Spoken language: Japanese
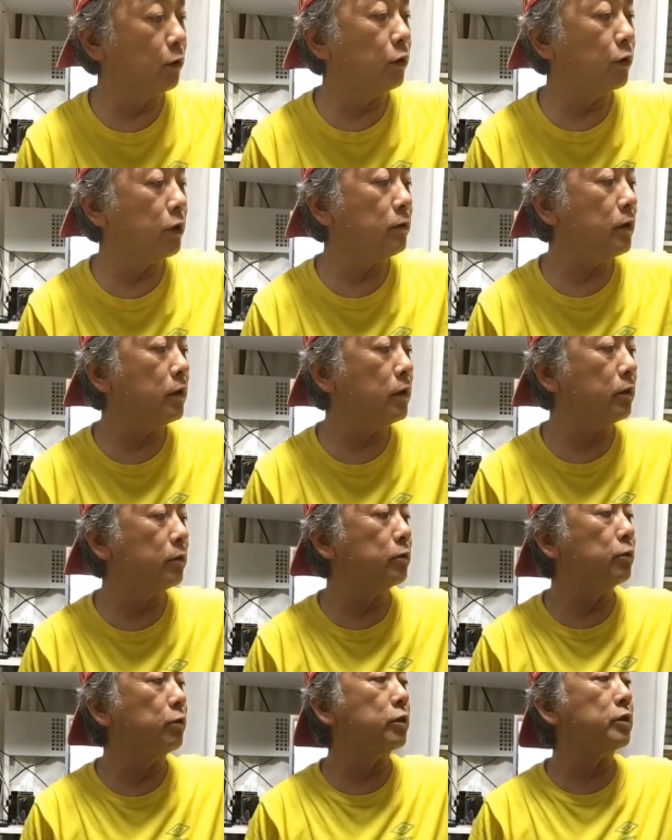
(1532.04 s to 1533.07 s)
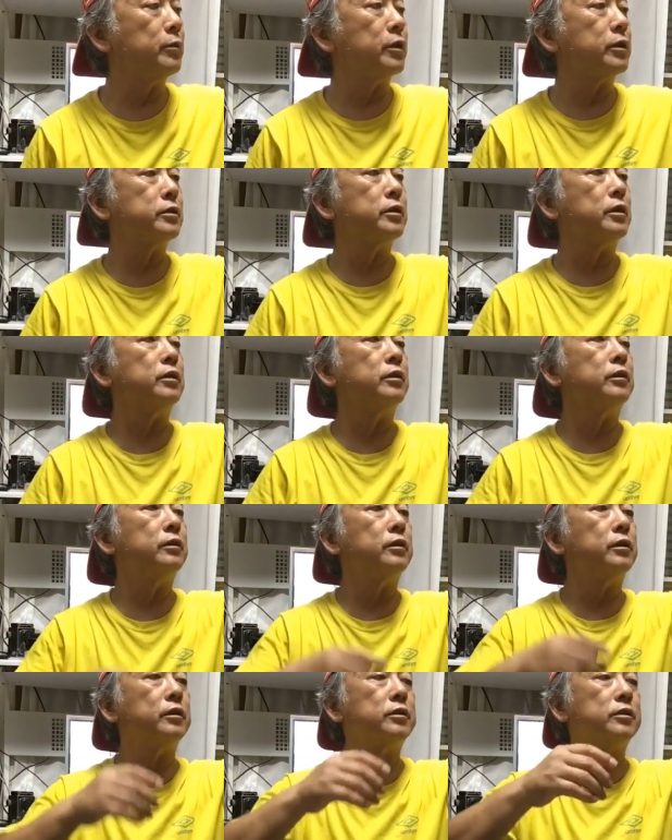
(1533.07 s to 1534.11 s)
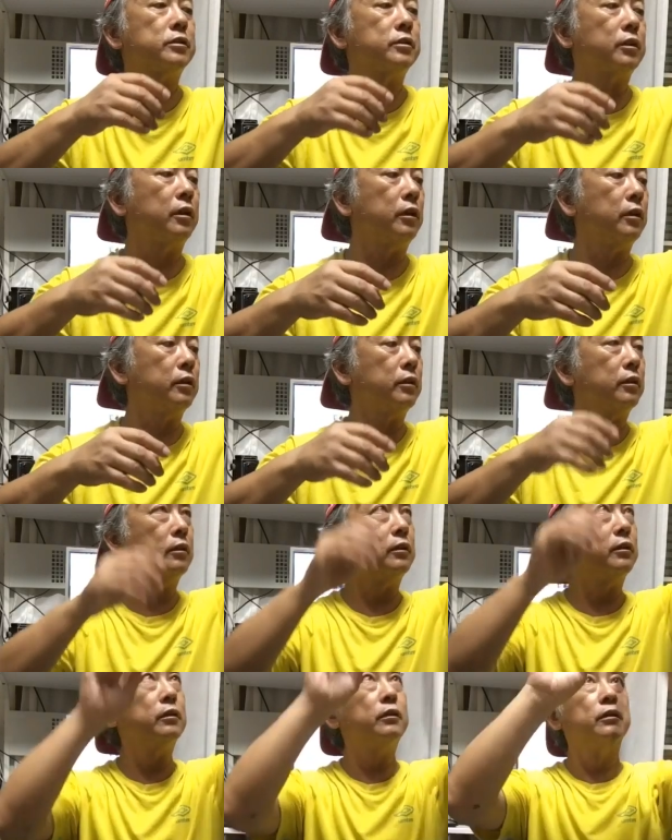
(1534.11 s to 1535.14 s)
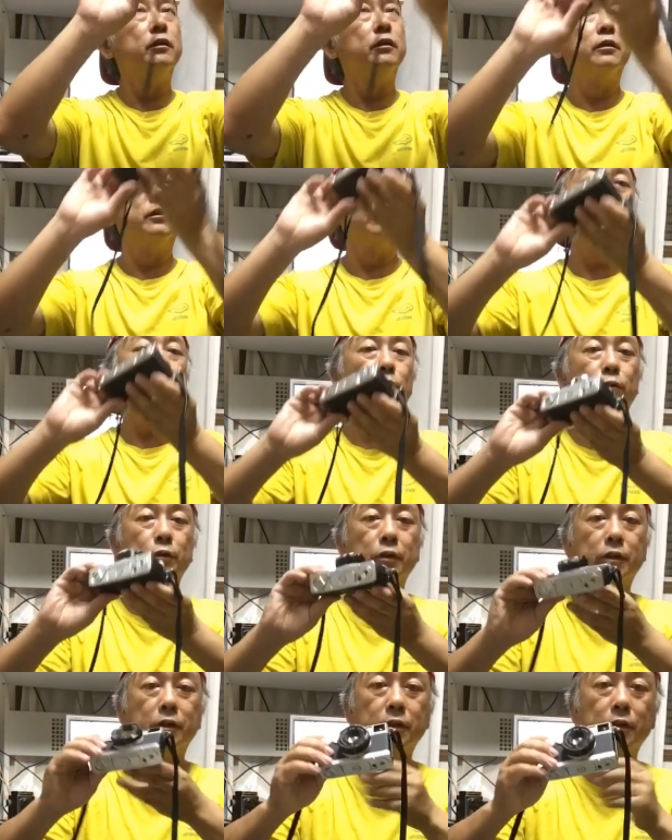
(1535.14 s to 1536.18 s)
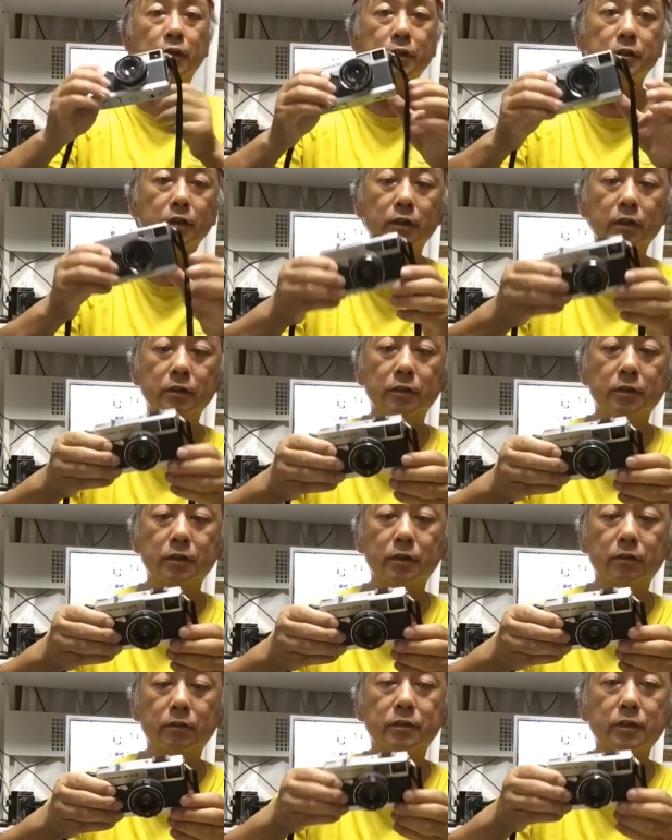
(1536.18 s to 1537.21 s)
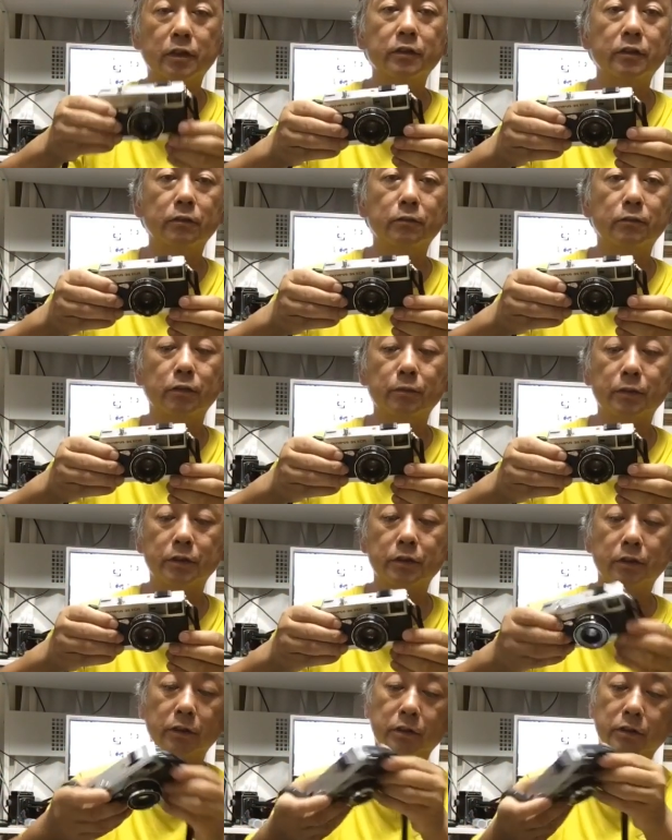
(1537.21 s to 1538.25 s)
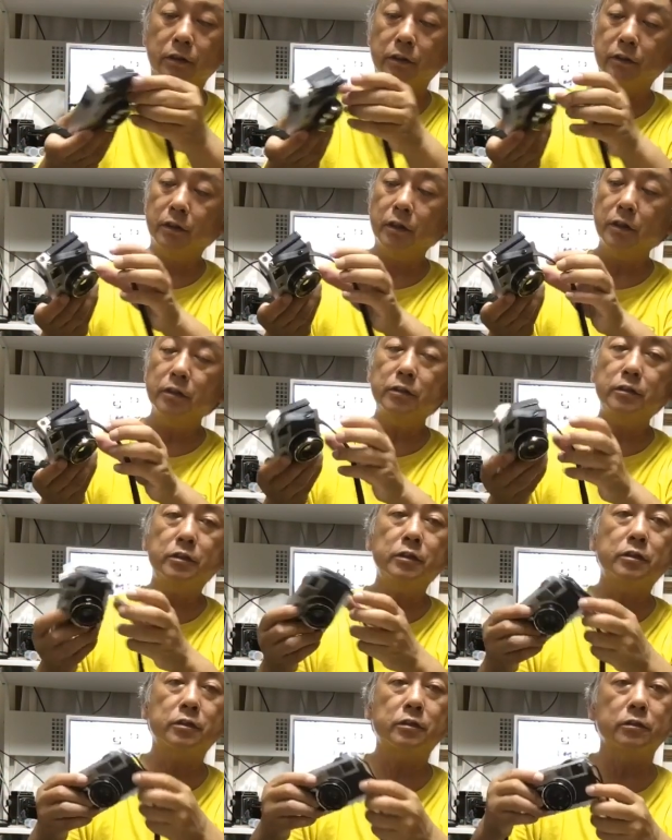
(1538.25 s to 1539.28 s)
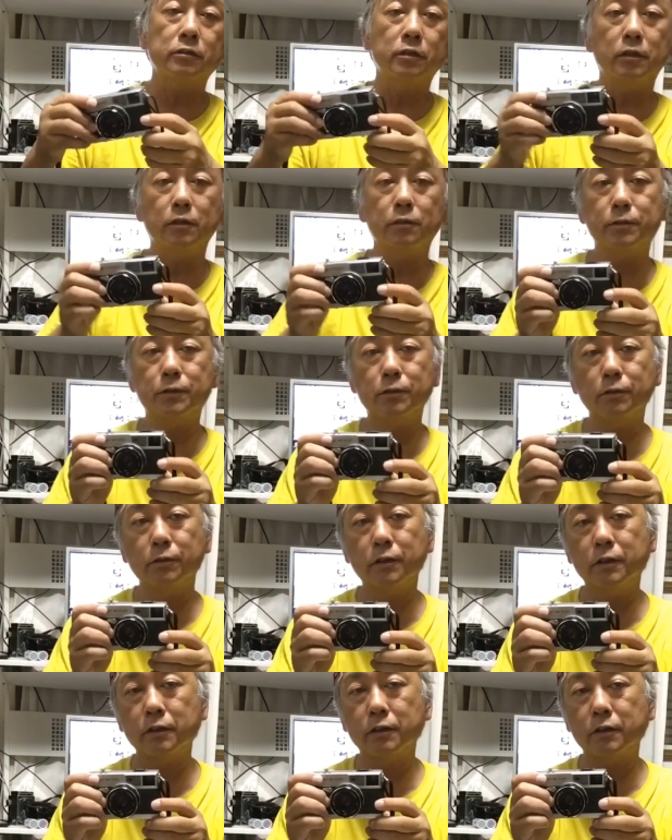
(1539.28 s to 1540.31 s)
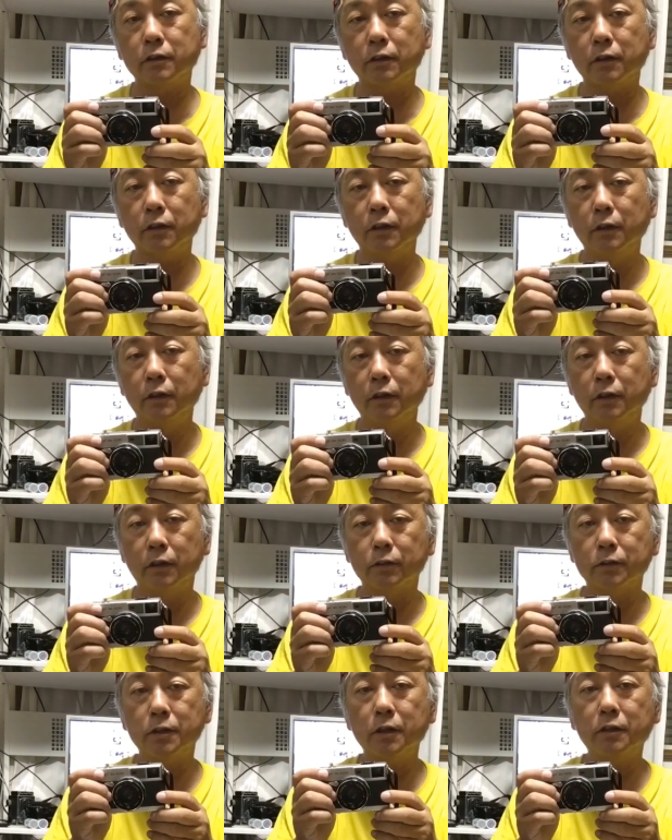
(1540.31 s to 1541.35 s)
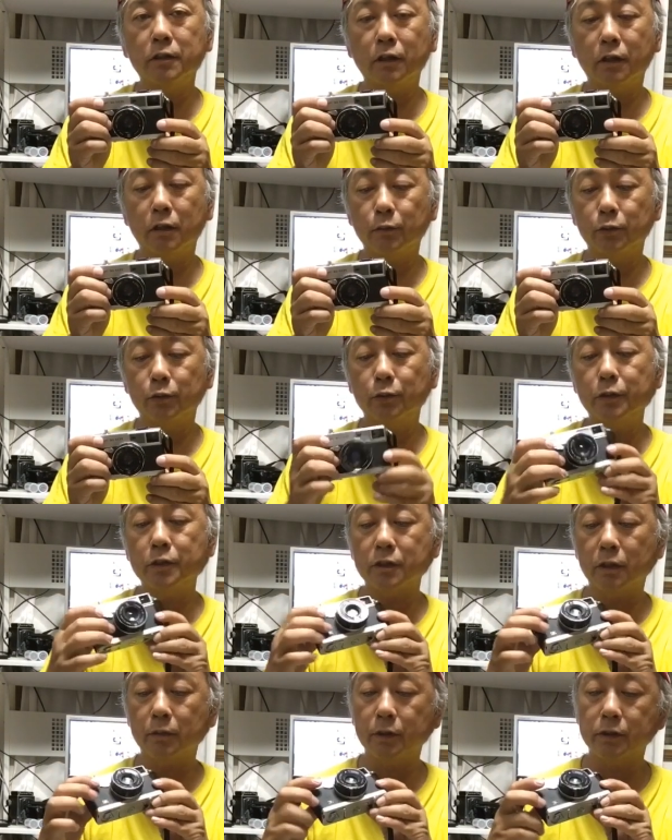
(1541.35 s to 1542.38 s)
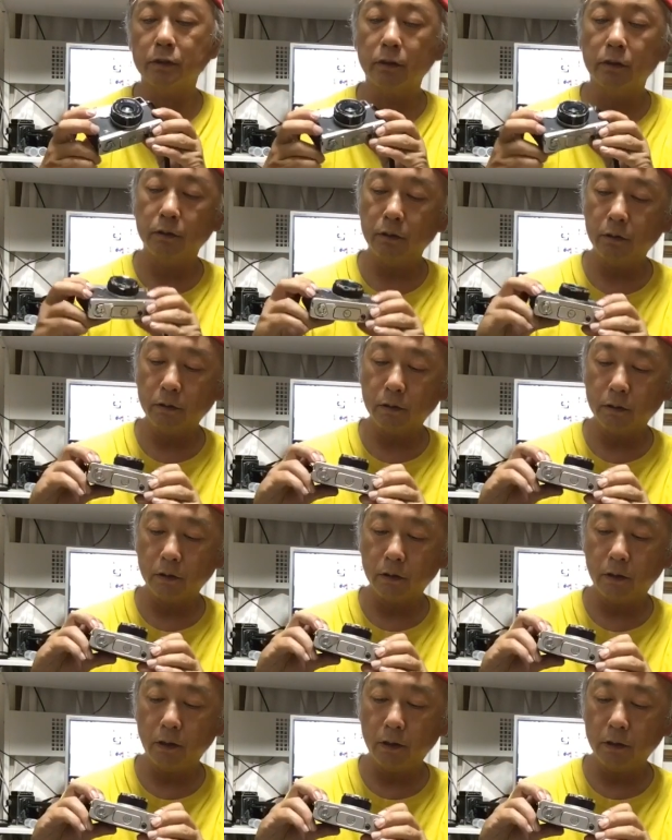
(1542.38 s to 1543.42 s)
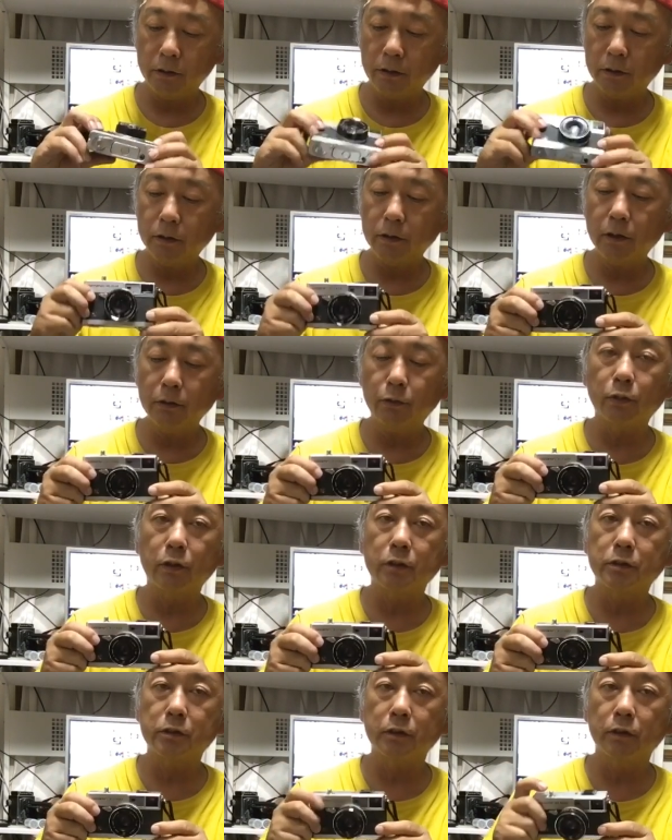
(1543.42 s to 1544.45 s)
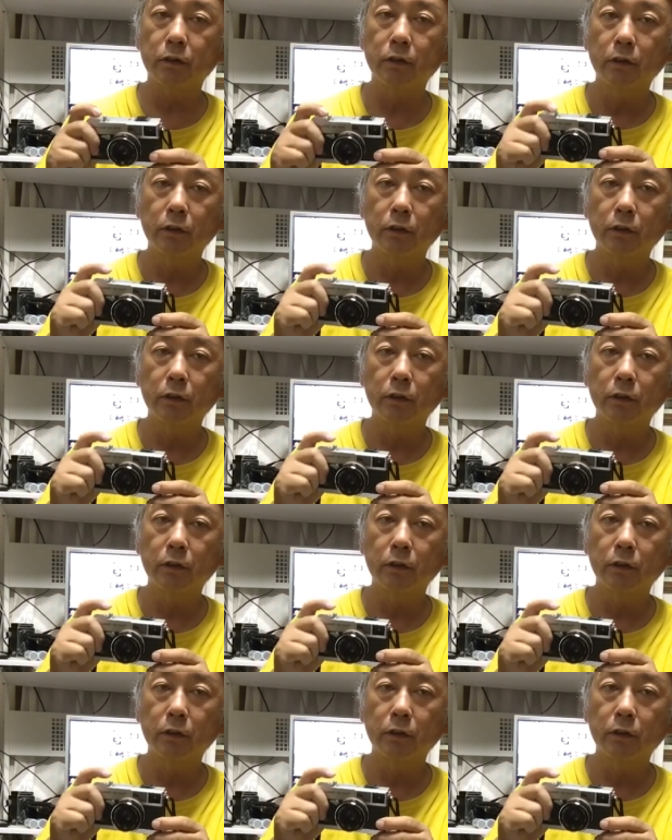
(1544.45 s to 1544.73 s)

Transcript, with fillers: これは動きませんでしたこれ期待してたんですけど残念動きませんでした電池室にね腐食があってあの接点がもう取れちゃいましただからねハンダでなんとかして